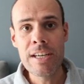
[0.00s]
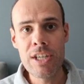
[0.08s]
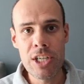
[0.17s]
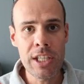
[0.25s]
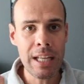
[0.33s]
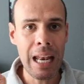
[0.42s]

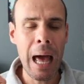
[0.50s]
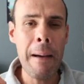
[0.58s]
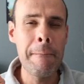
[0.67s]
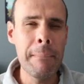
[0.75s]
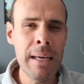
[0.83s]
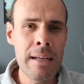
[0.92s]
Digita
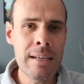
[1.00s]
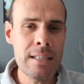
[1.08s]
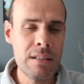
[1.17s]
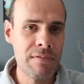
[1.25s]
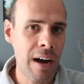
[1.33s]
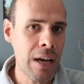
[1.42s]
lá
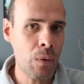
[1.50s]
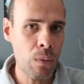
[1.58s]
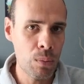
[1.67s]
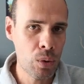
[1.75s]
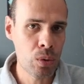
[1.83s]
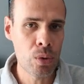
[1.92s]
milhas vai
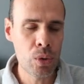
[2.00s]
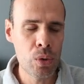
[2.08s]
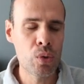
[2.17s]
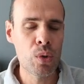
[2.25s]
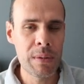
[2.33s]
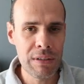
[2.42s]
com Bruno no
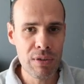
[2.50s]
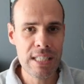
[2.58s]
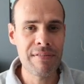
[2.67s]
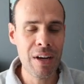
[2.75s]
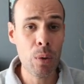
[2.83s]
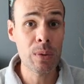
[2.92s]
YouTube que
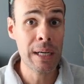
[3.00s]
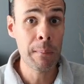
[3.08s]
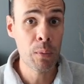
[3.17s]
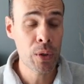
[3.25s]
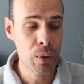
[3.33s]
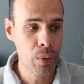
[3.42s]
você vai encontrar
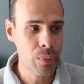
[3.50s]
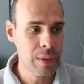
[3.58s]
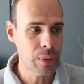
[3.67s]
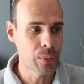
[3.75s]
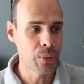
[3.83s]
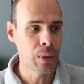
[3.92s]
muito
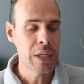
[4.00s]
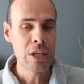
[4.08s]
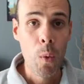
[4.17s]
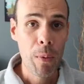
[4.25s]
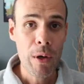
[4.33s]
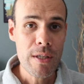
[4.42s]
conteúdo.
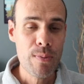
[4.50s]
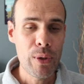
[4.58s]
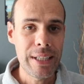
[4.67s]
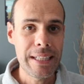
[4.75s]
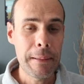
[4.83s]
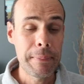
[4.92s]
O próximo
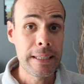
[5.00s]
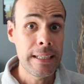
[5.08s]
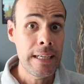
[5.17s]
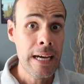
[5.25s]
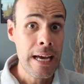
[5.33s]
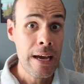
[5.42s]
item da
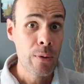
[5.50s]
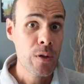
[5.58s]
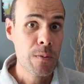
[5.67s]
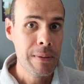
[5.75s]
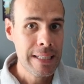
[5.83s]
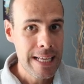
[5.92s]
planilha é
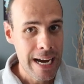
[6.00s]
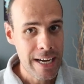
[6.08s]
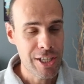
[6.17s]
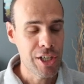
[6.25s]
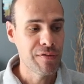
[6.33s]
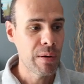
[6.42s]

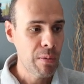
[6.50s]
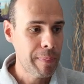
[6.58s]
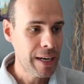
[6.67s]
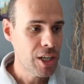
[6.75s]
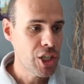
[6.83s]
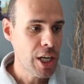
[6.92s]
hospedagem. Vamos
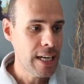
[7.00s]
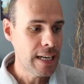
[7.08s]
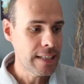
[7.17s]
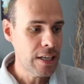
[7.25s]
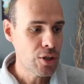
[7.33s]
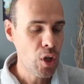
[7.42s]
preencher ele
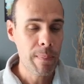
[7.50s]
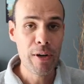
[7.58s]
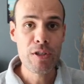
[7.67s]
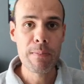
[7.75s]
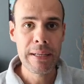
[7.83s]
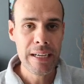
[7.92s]
aqui só
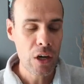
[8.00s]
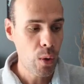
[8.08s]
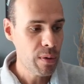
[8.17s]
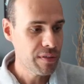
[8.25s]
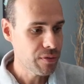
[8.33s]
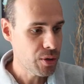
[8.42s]
para te explicar
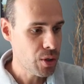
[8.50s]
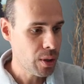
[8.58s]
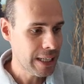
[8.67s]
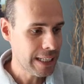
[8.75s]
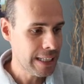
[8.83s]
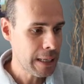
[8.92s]
como que
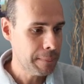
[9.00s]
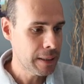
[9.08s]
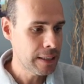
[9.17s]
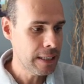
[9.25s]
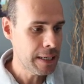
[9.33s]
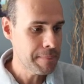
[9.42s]
funciona. Aqui na
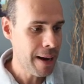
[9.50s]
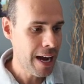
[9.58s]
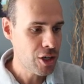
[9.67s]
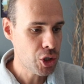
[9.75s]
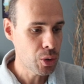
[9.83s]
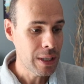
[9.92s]
planilha
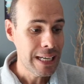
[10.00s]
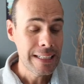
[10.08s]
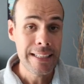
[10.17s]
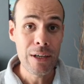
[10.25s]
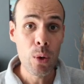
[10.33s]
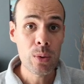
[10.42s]
embaixo
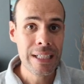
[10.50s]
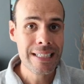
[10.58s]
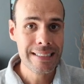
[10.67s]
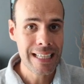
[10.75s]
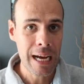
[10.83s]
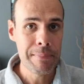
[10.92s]
tem
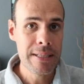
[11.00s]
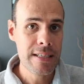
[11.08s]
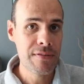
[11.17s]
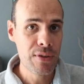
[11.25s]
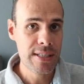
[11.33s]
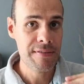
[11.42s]
outras
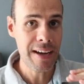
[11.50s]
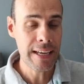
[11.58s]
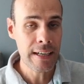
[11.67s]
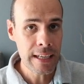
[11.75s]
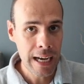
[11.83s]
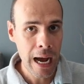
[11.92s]
abas que você vai
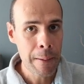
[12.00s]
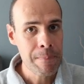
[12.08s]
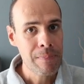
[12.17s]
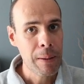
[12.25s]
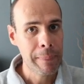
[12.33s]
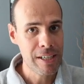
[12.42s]

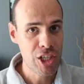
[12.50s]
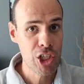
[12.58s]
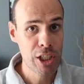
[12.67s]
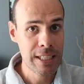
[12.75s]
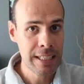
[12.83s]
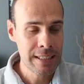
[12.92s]
clicar para a
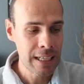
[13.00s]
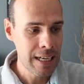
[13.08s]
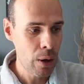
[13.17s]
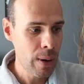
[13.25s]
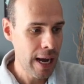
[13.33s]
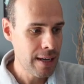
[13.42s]
gente
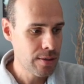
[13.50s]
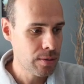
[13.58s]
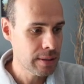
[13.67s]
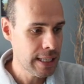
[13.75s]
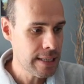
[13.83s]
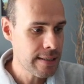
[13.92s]
detalhar o
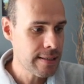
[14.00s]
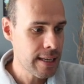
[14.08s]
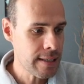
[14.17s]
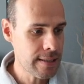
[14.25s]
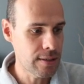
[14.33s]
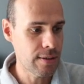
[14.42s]
gasto nesses
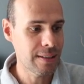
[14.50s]
quesitos.